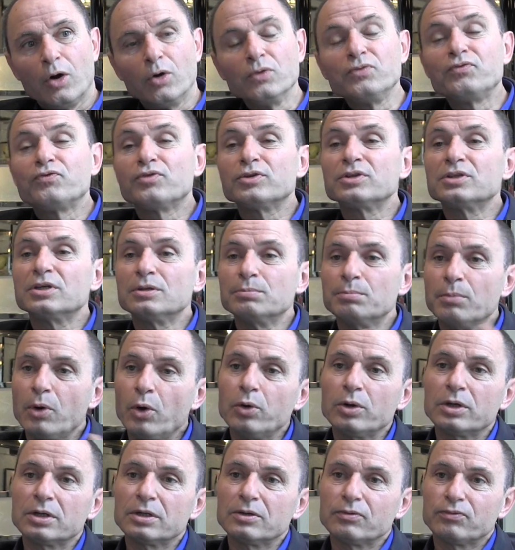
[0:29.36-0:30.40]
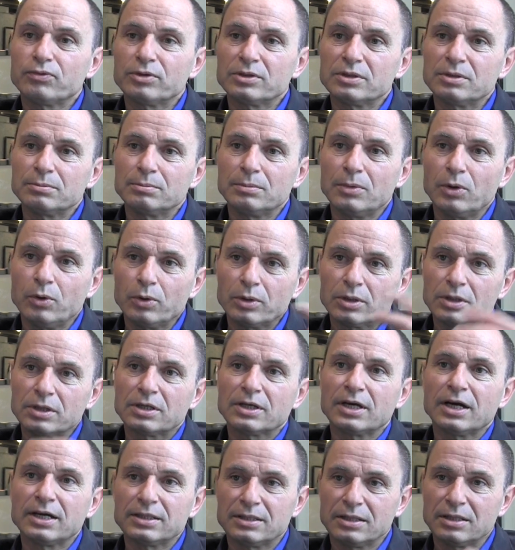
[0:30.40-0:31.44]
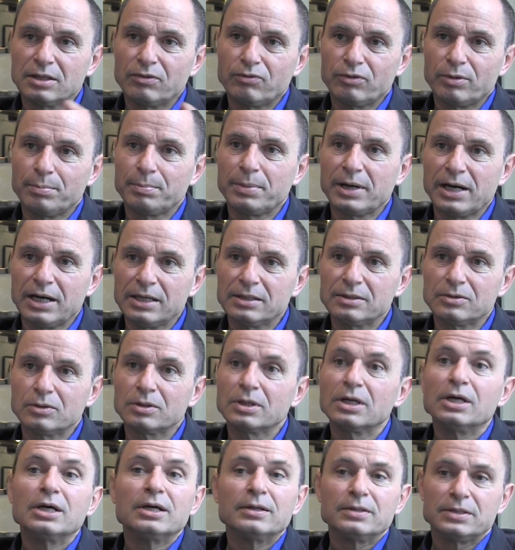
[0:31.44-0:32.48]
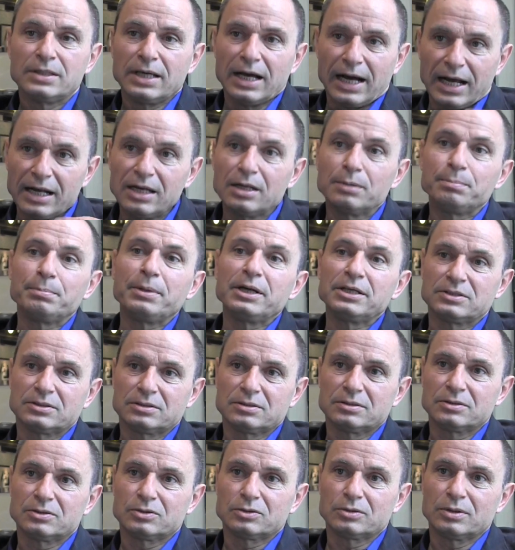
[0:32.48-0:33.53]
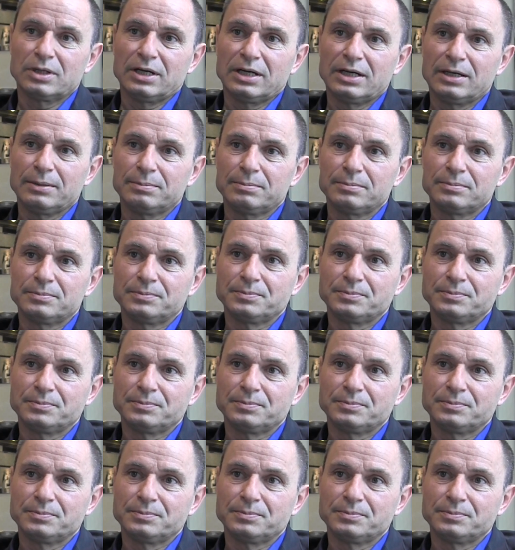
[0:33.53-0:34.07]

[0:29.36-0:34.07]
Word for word: und von den, von den Möglichkeiten der Verbreitung die allerbesten zu haben.